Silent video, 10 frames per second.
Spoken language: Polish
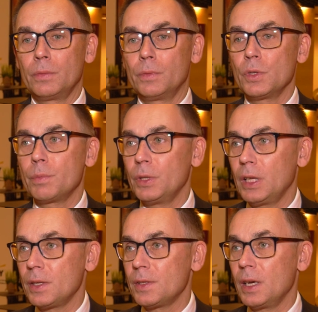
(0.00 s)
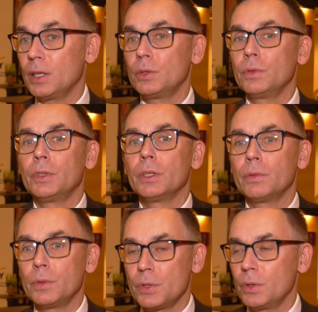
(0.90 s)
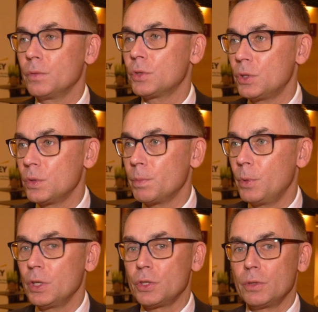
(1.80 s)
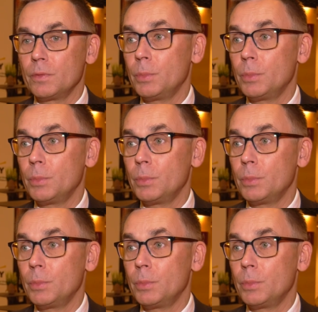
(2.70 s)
w gospodarce, aktywnie funkcjonują w życiu społecznym, w